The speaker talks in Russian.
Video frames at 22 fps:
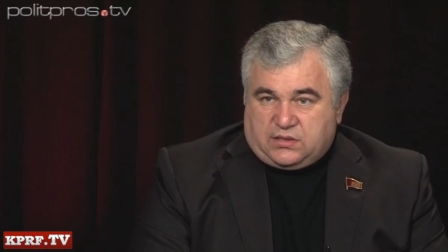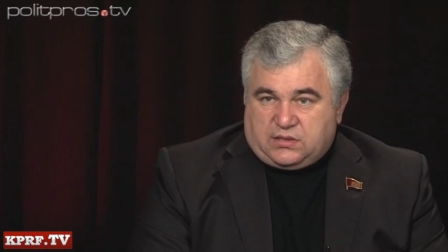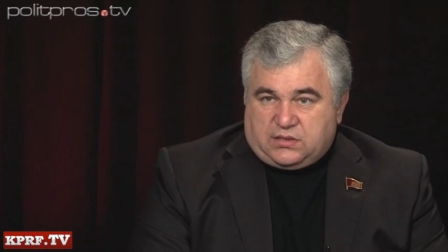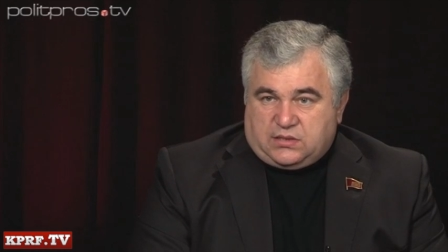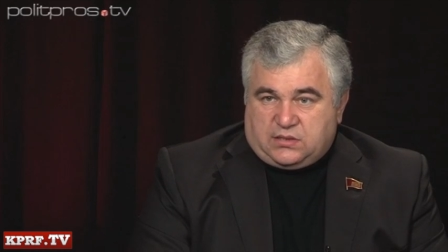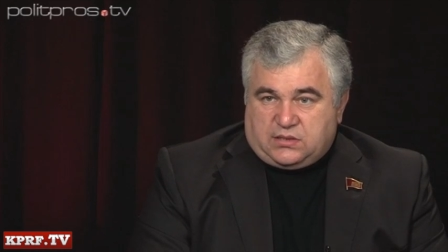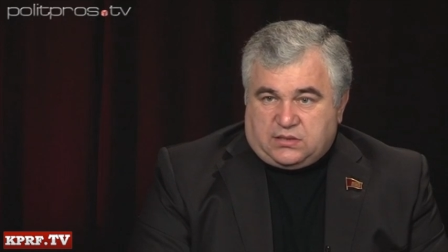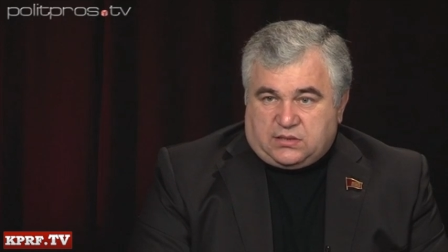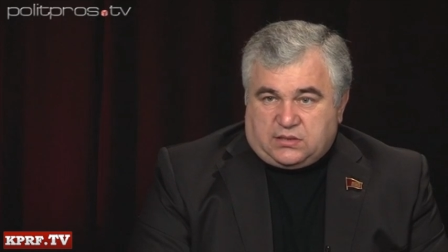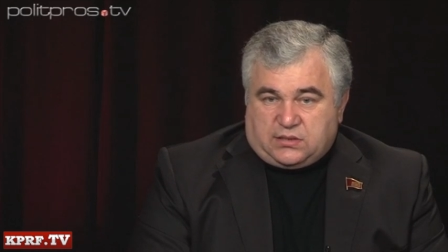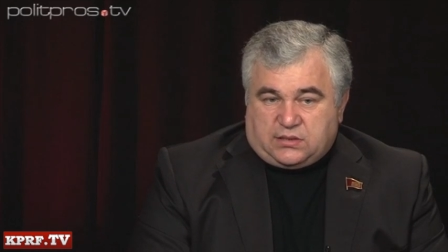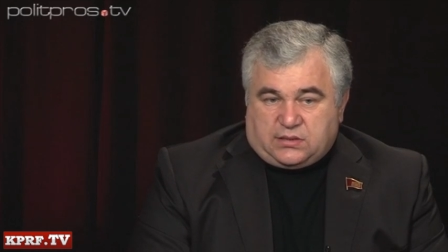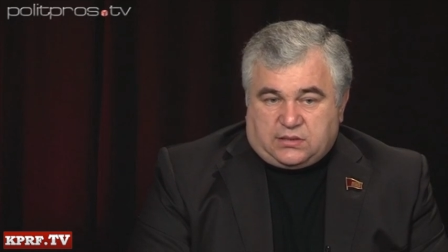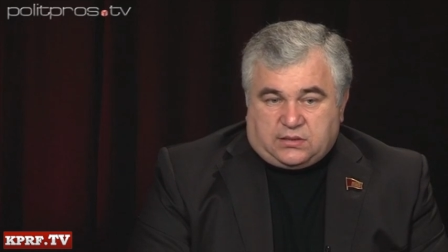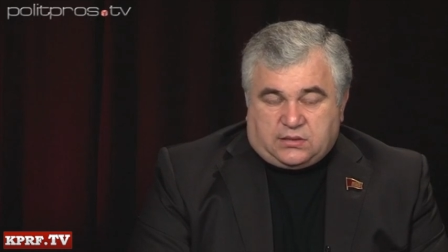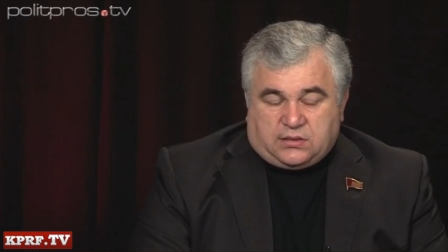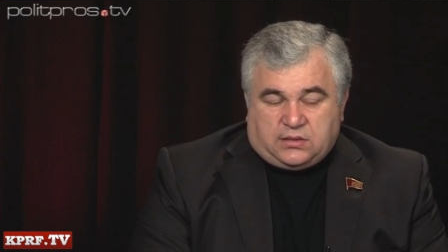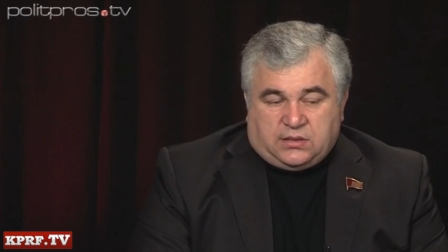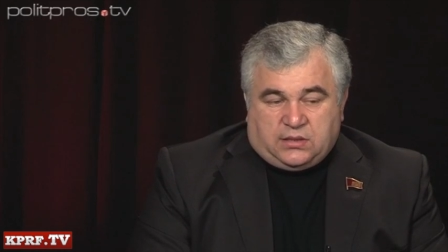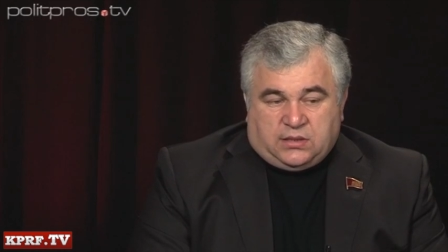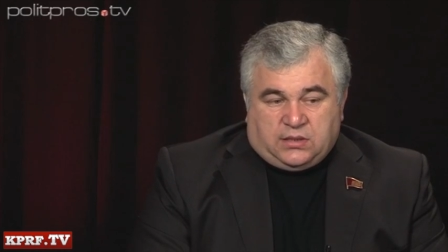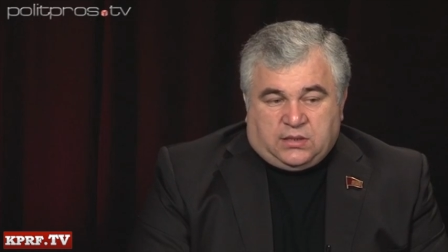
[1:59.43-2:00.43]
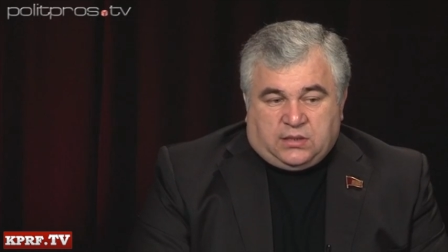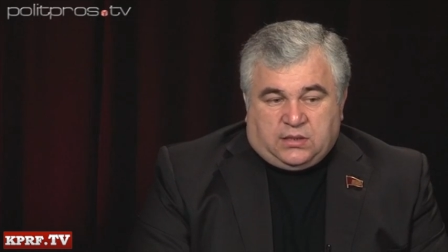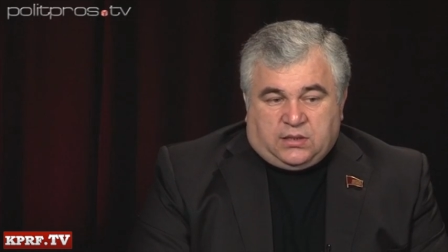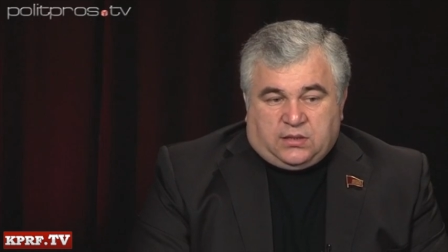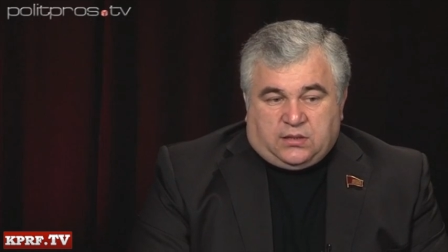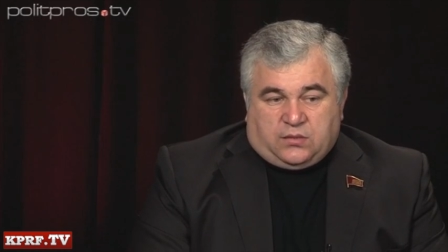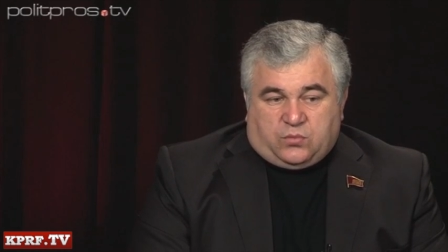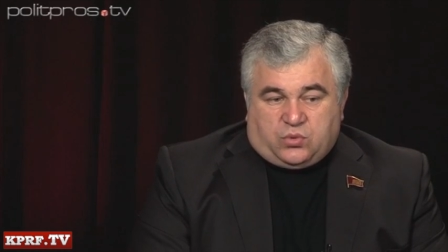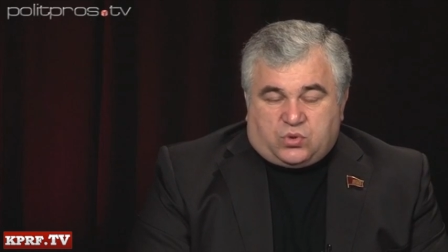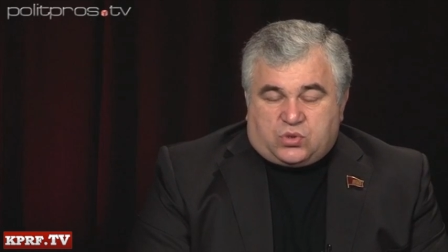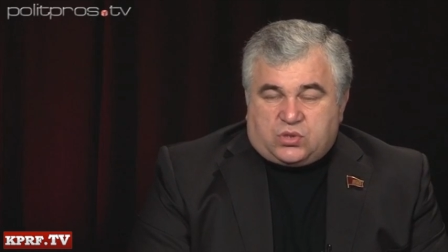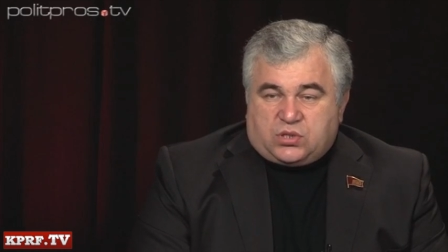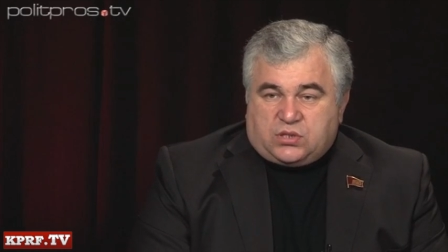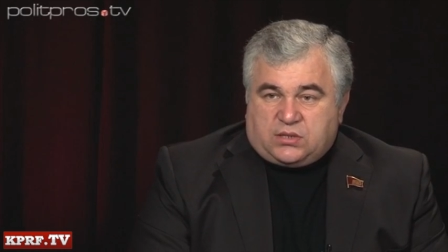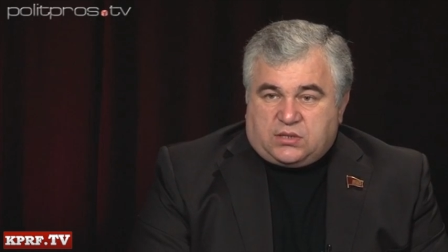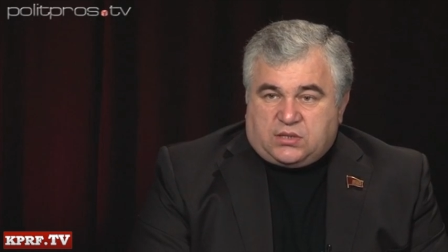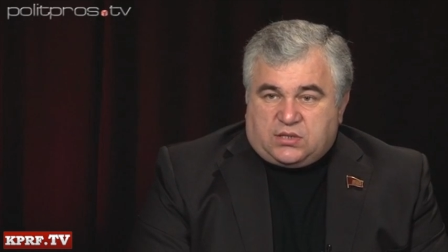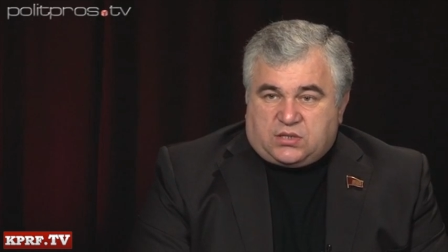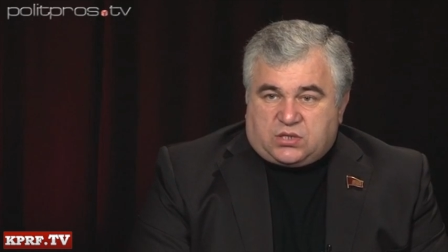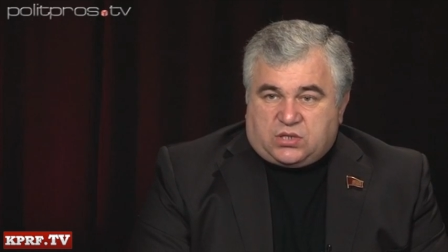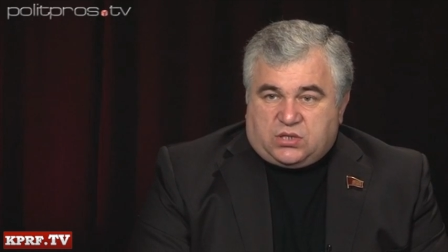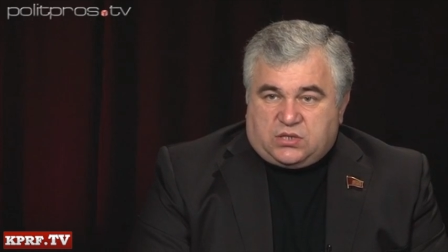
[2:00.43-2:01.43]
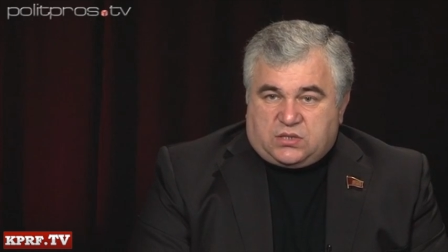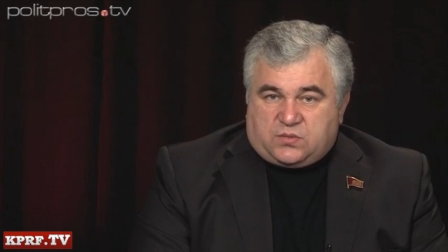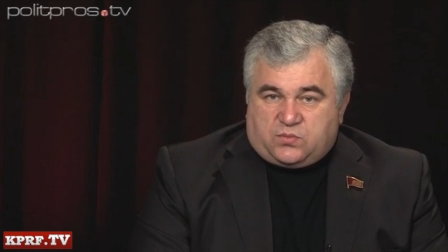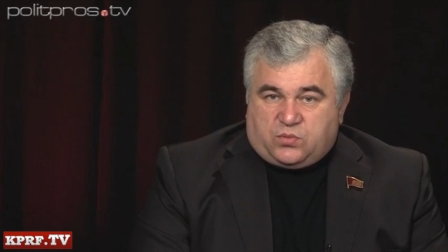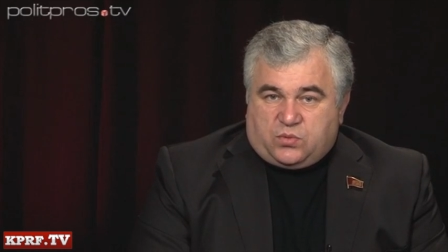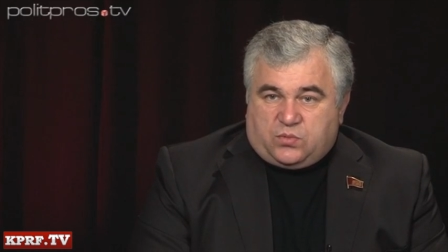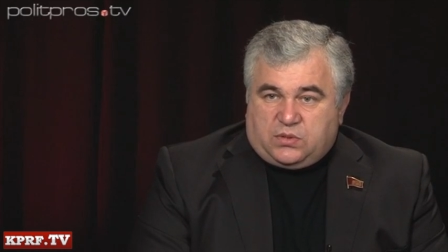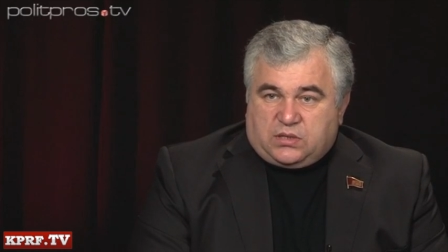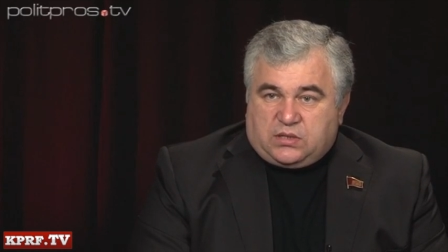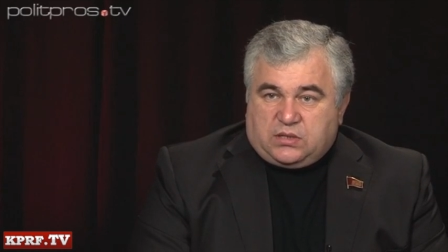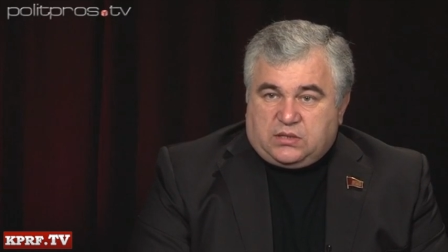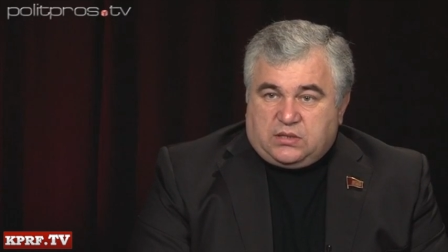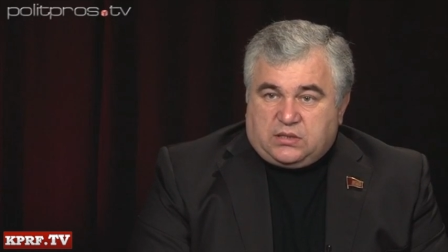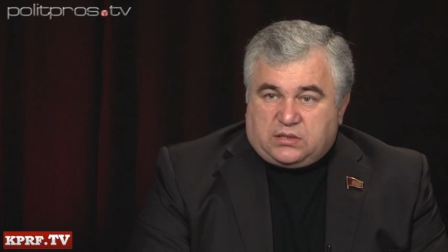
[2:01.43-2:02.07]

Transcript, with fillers: Осетия Алания. Бюджет нашей республики